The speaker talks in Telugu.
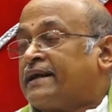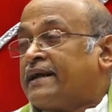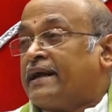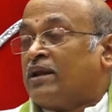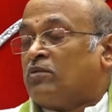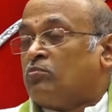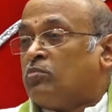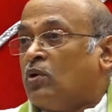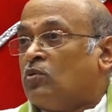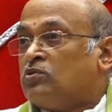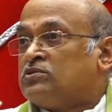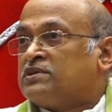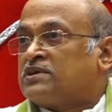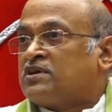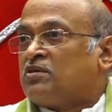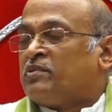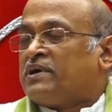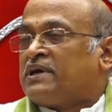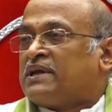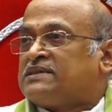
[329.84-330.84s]
కానీ
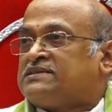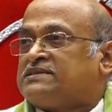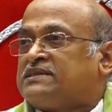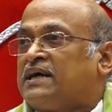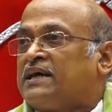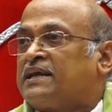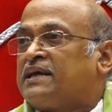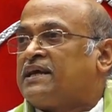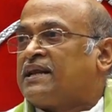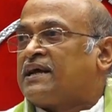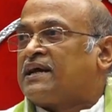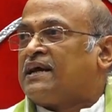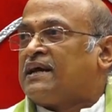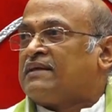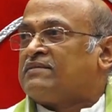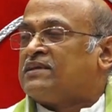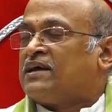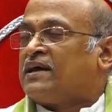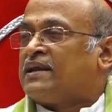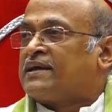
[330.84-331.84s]
భౌతికమైన శారీరక
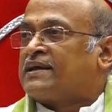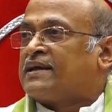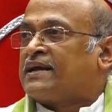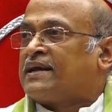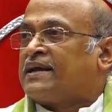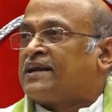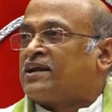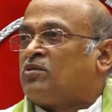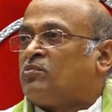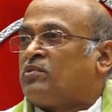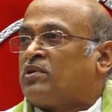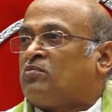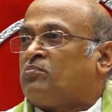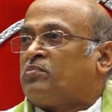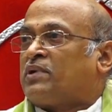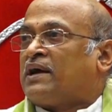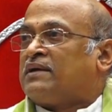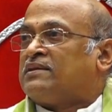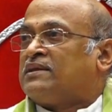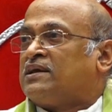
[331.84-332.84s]
అందానికే కనుక మనం
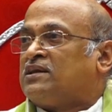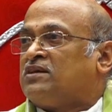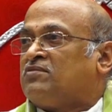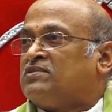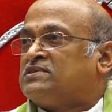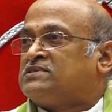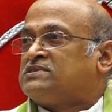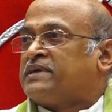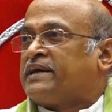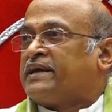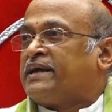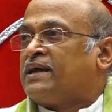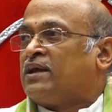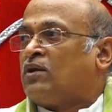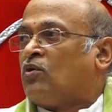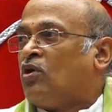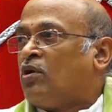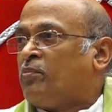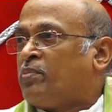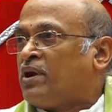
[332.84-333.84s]
ప్రాధాన్యం ఇస్తే
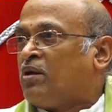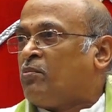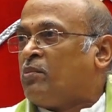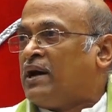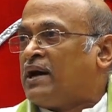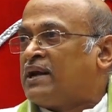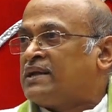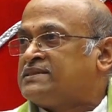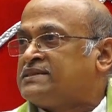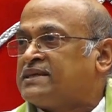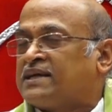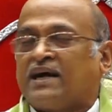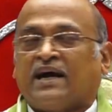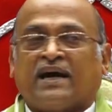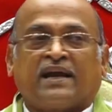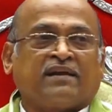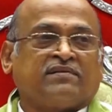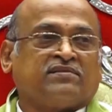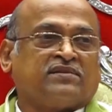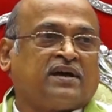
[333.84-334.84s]
లోపల మానసిక
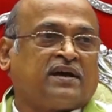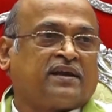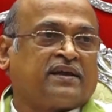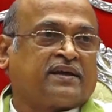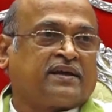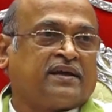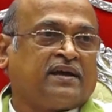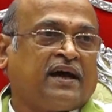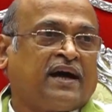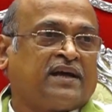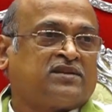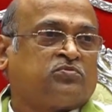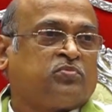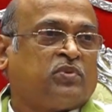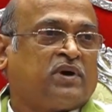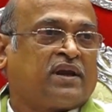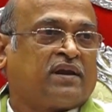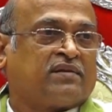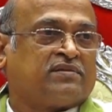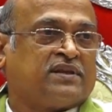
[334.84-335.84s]
ఆనందానికి
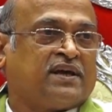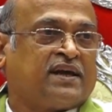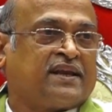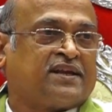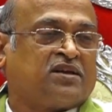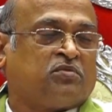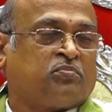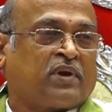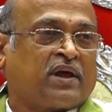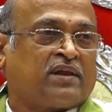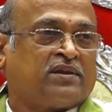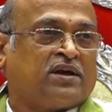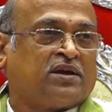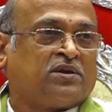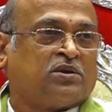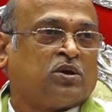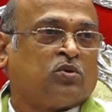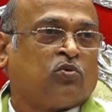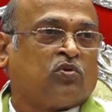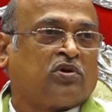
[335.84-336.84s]
ఆత్మానందానికి
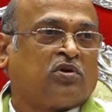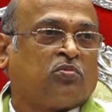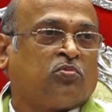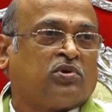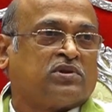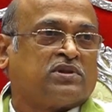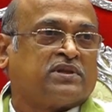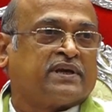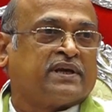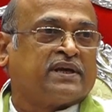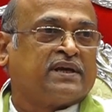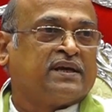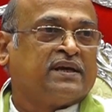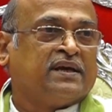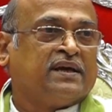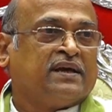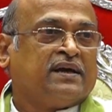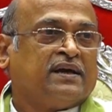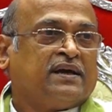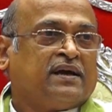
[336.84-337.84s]
ప్రాధాన్యం ఇవ్వకపోతే
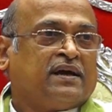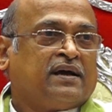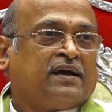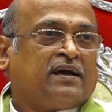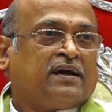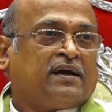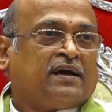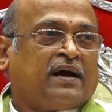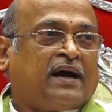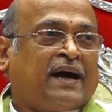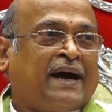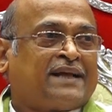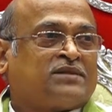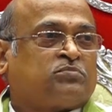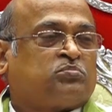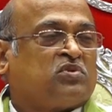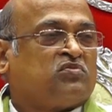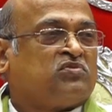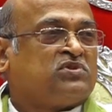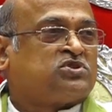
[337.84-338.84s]

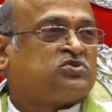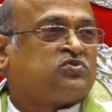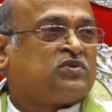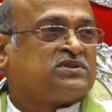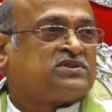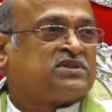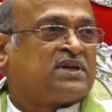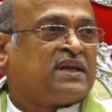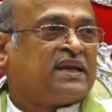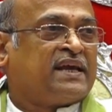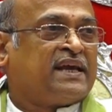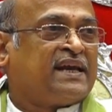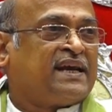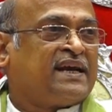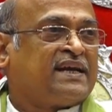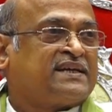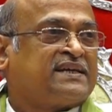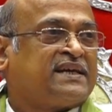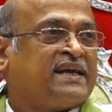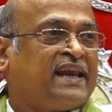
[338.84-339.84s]
ఆత్మవిశ్వాసం
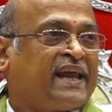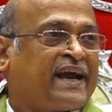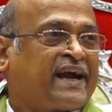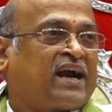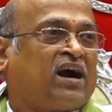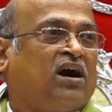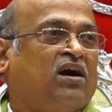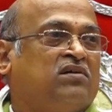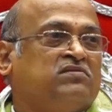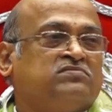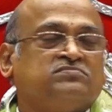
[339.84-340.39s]
లేనట్టే లెక్క